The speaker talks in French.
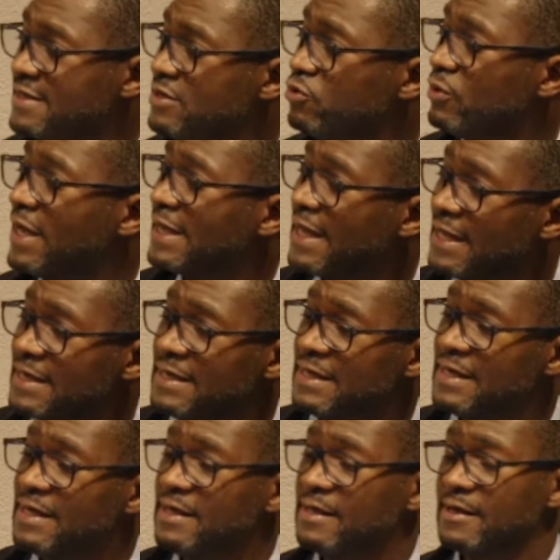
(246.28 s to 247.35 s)
de la
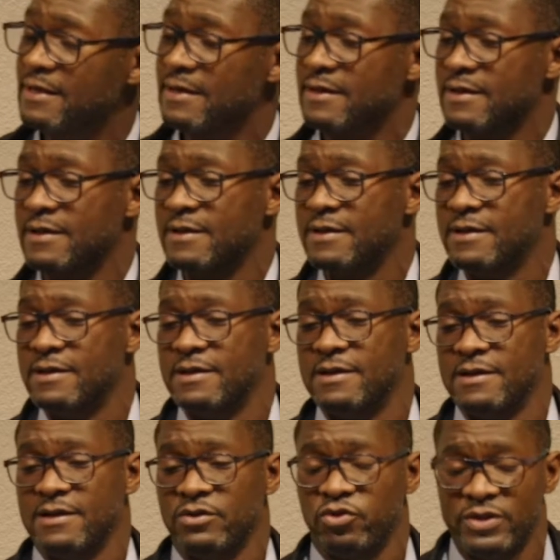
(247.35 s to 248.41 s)
Galilée,
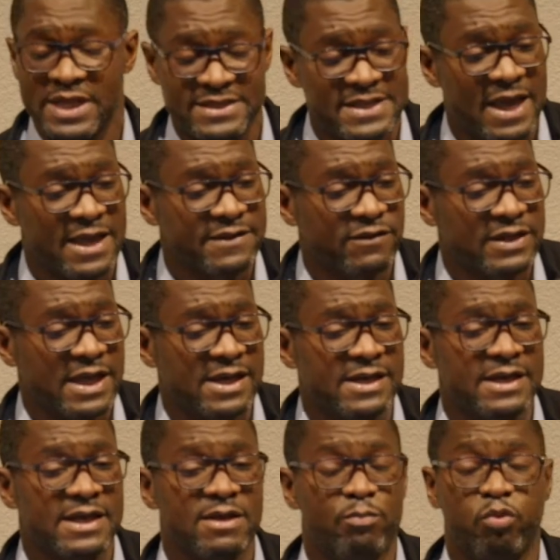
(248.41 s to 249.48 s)
de Nazareth en
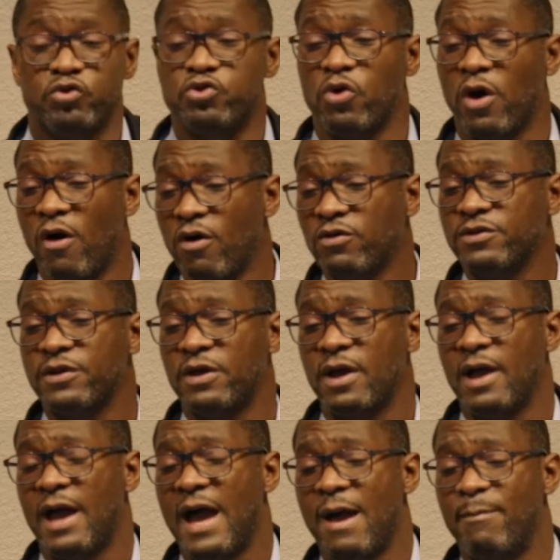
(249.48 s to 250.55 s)
Galilée, pour se rendre
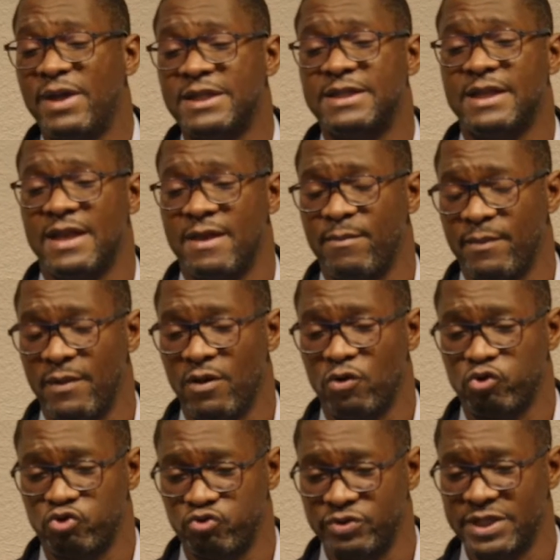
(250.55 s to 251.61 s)
à Bethléem en
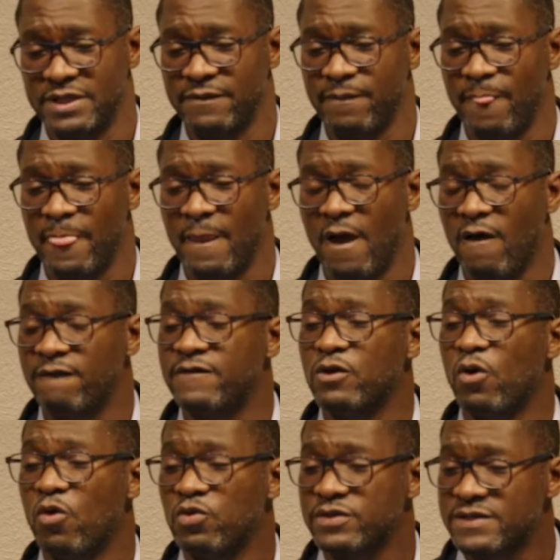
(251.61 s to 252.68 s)
Judée
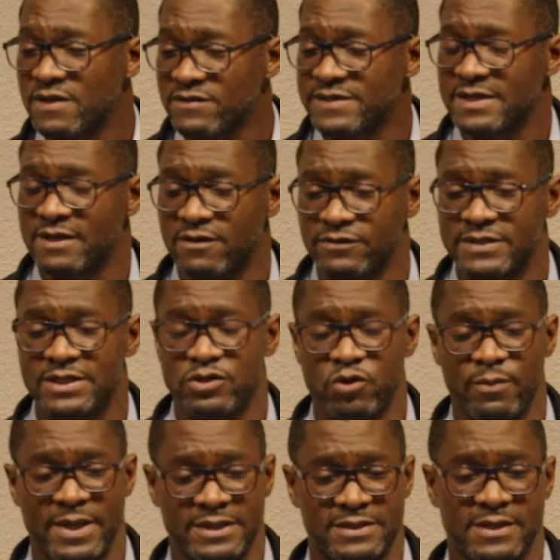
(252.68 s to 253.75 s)
environ 150
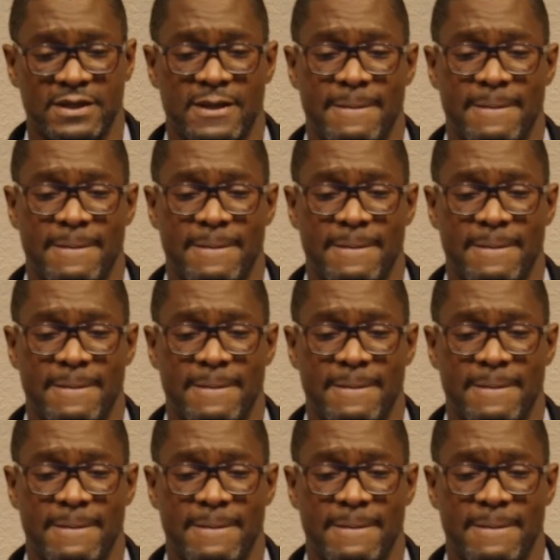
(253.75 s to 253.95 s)
km.